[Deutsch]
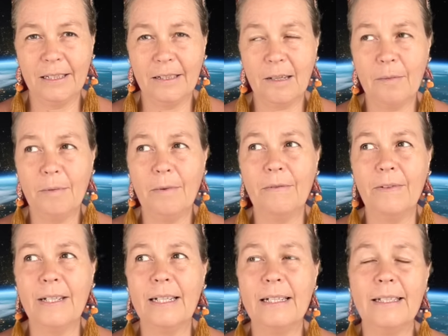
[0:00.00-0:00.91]
Ich habe immer
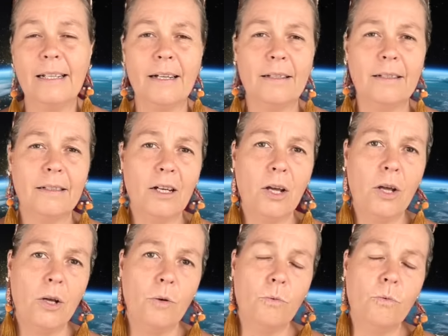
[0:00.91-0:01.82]
wieder gesagt,
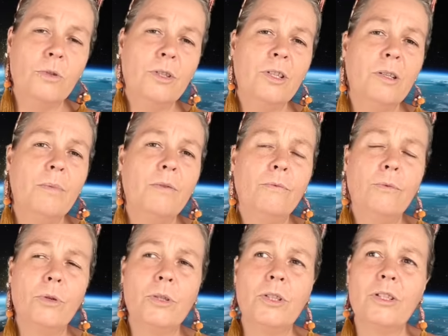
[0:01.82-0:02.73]
unser
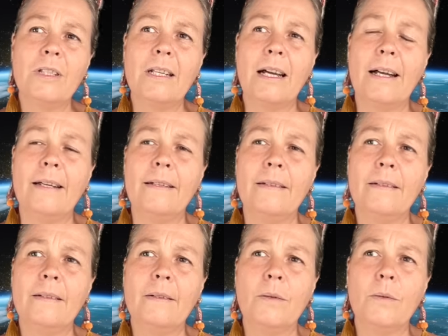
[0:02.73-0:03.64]
Bewusstsein,
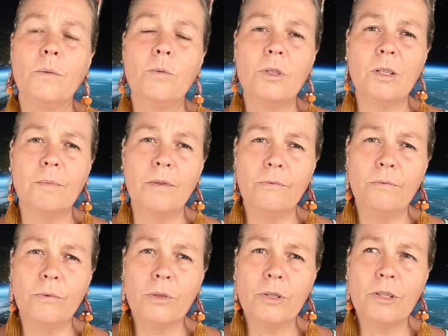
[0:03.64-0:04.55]
unser
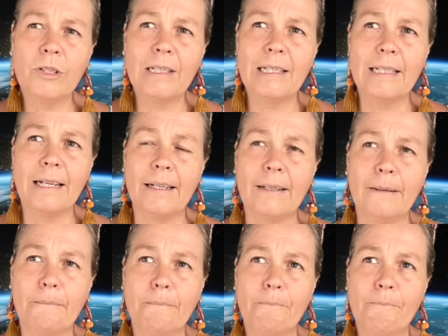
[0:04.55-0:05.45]

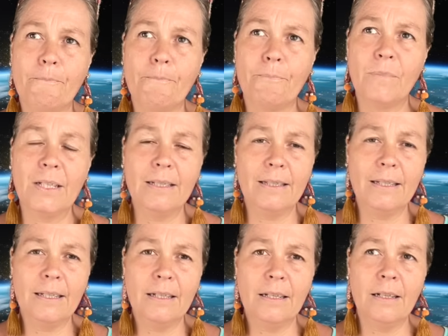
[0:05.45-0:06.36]
Bewusstsein ist
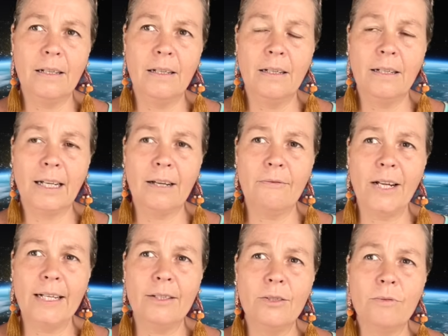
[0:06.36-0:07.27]
die
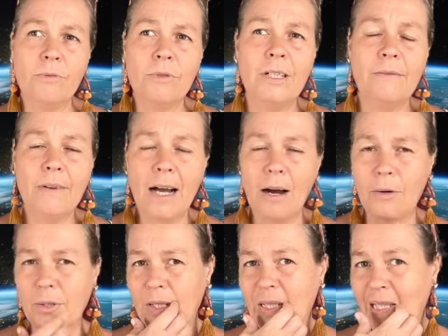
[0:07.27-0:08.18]
Reflexion, die wir
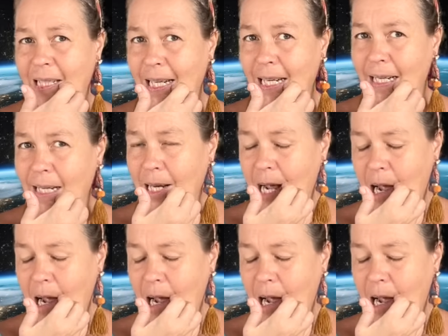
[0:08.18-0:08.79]
außen sehen.